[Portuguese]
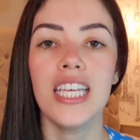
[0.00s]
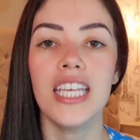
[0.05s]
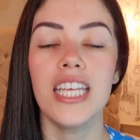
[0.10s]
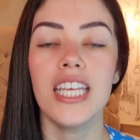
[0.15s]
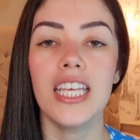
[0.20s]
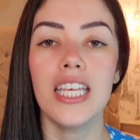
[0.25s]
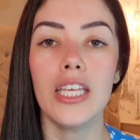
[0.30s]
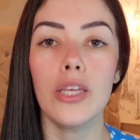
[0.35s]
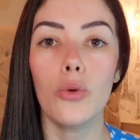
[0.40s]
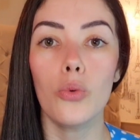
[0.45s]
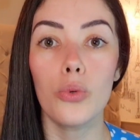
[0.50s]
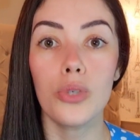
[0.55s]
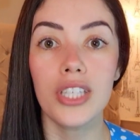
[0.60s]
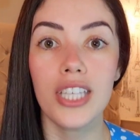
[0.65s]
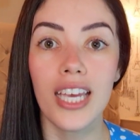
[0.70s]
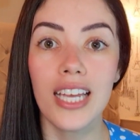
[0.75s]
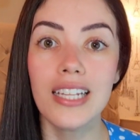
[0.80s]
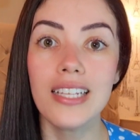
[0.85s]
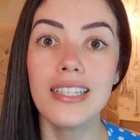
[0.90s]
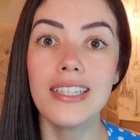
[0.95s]
E o
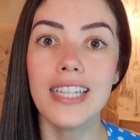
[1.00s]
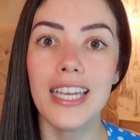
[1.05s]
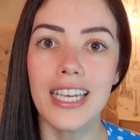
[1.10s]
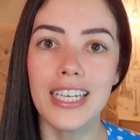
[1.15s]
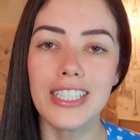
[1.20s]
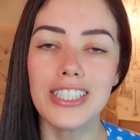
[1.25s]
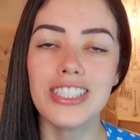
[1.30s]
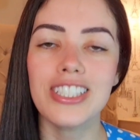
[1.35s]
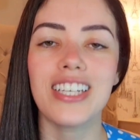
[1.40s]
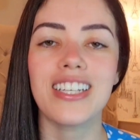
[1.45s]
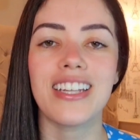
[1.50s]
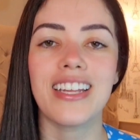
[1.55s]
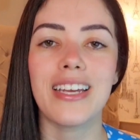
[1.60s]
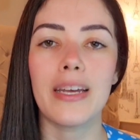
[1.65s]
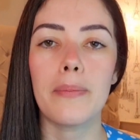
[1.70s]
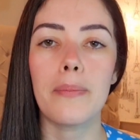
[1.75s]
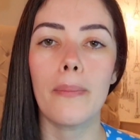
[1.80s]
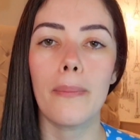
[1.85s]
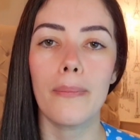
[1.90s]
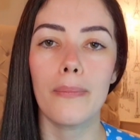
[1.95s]
que ele deixa,
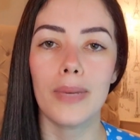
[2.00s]
né,